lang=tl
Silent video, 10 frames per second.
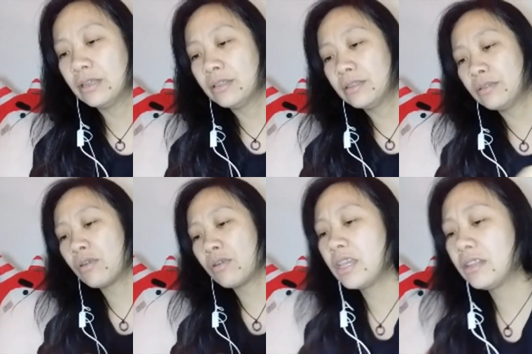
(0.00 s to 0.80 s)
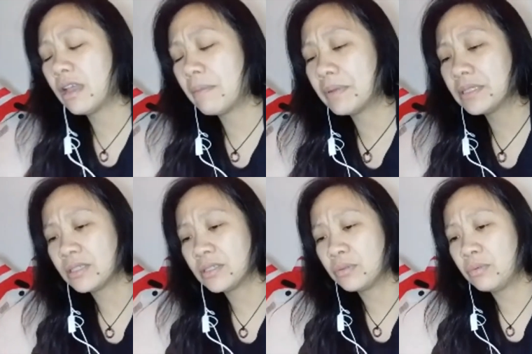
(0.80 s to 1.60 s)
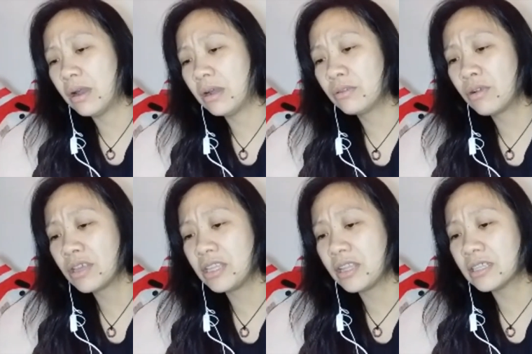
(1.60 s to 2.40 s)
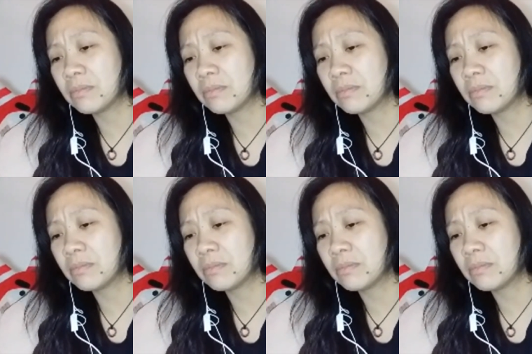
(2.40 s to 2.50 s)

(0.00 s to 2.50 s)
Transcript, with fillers: Do ka kita pa sa aswang, do ka kita sa